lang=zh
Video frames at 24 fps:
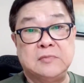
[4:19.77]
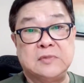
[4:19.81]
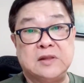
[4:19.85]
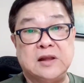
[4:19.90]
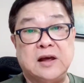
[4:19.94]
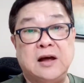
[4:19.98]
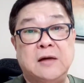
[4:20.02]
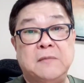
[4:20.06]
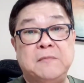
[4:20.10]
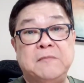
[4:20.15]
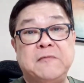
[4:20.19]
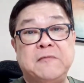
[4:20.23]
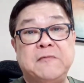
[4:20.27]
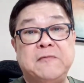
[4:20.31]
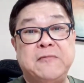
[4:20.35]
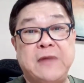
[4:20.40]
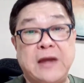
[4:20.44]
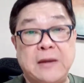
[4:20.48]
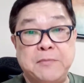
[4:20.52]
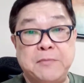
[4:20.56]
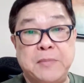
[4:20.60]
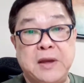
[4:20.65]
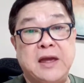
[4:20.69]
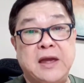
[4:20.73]
的
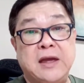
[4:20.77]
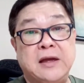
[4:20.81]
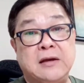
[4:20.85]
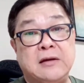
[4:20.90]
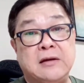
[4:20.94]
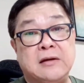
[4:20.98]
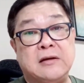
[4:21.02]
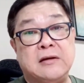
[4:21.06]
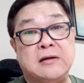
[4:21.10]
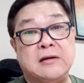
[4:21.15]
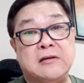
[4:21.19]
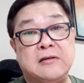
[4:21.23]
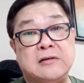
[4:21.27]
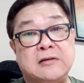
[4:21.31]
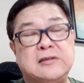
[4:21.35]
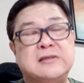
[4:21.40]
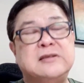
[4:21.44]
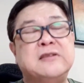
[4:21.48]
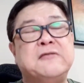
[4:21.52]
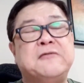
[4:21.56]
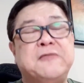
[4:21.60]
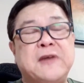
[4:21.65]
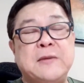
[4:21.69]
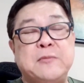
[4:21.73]
肺病，就
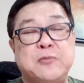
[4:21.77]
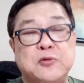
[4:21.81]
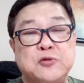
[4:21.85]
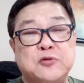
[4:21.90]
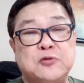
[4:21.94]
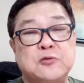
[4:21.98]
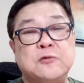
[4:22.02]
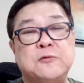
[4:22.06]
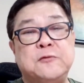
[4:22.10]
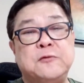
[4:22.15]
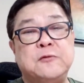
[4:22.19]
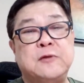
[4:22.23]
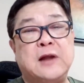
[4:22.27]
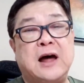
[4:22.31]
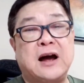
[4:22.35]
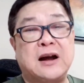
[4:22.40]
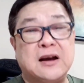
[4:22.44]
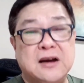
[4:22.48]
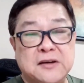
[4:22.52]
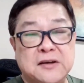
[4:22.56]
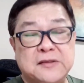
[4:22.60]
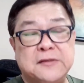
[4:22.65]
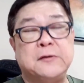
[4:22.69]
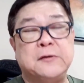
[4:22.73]
是肺不舒服啦、
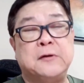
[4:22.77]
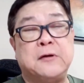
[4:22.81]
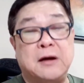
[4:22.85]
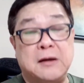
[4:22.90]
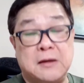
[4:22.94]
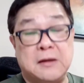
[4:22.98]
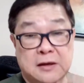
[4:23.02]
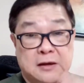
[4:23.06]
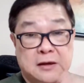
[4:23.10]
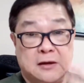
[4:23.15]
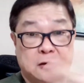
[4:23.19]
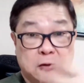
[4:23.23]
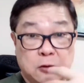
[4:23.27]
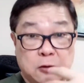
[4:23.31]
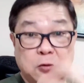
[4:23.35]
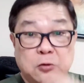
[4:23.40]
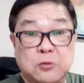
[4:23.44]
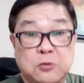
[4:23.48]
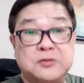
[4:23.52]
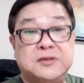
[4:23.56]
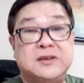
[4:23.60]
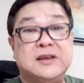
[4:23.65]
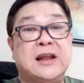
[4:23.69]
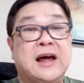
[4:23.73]
咳嗽啊，用
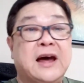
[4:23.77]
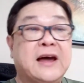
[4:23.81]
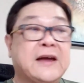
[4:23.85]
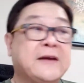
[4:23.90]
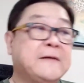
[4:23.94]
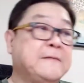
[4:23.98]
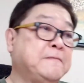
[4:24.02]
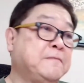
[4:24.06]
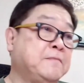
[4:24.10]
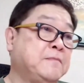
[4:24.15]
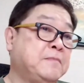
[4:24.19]
呼吸来